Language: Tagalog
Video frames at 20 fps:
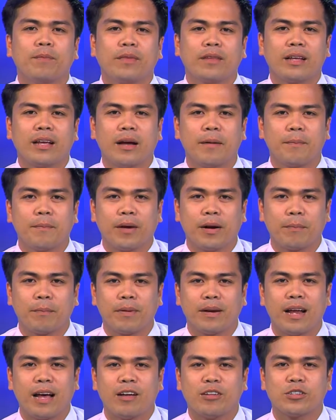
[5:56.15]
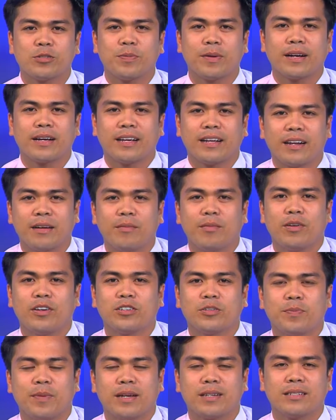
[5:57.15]
nga, pagpadayon sa pagkinabuhi,
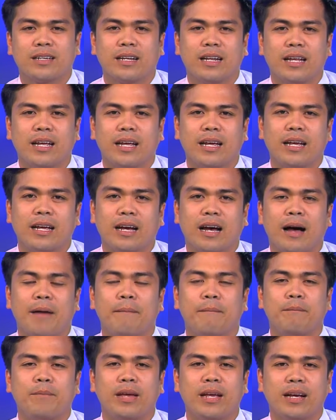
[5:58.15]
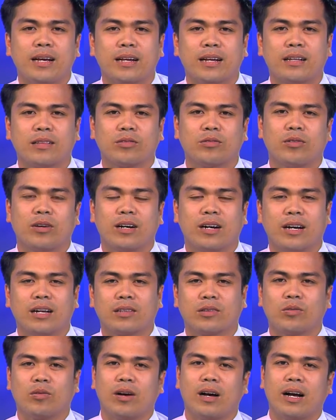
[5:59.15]
especially ampingan ato ang
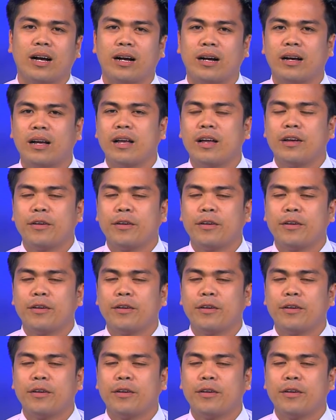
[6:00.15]
ato ang